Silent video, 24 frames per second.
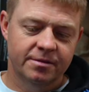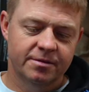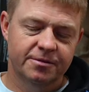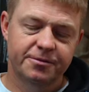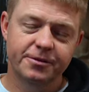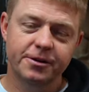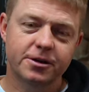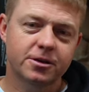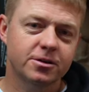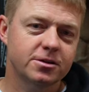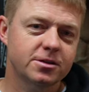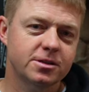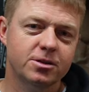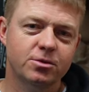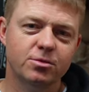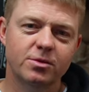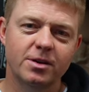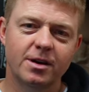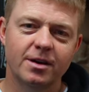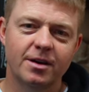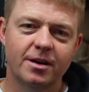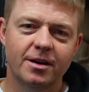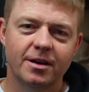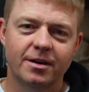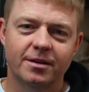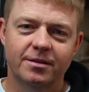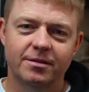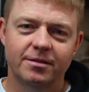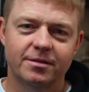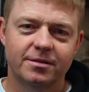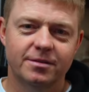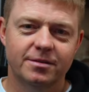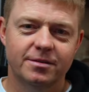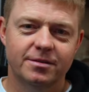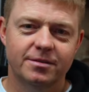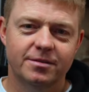wykorzystuje
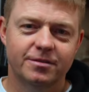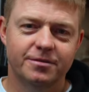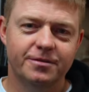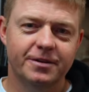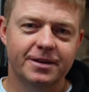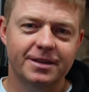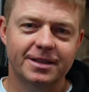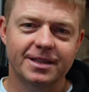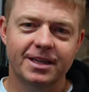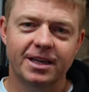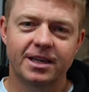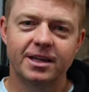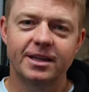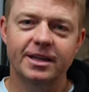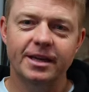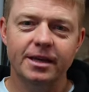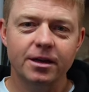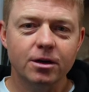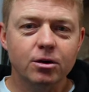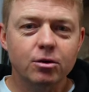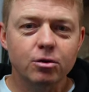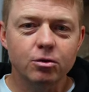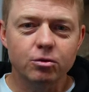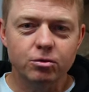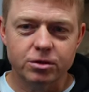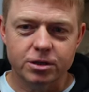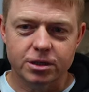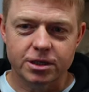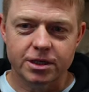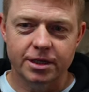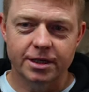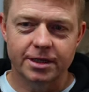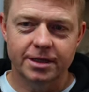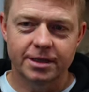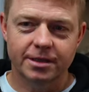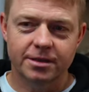Wędki
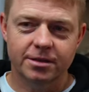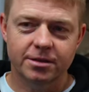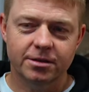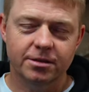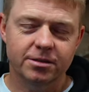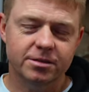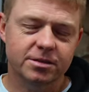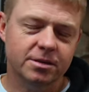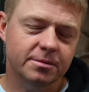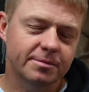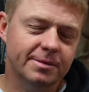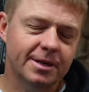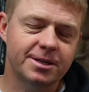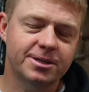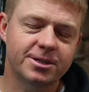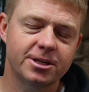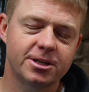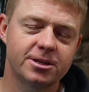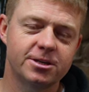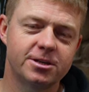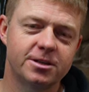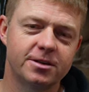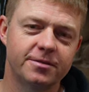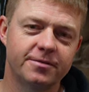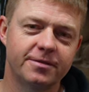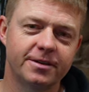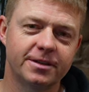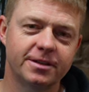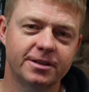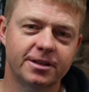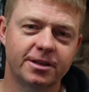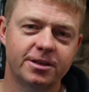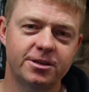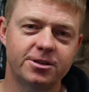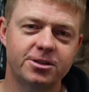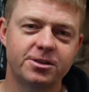najkrótsze to są najczęściej
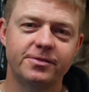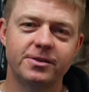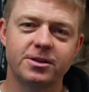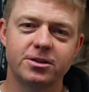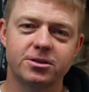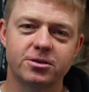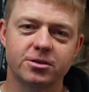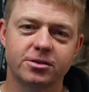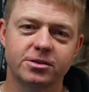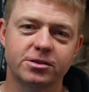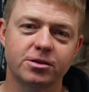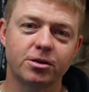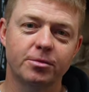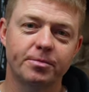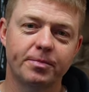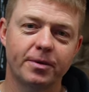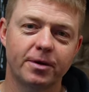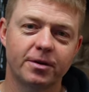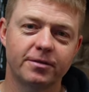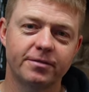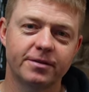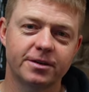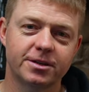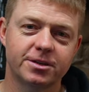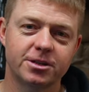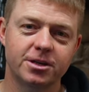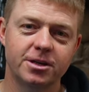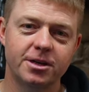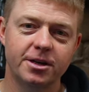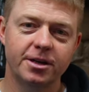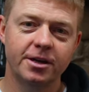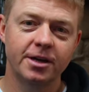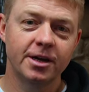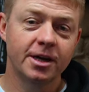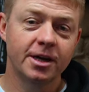wędki dziewięciostopowe, czyli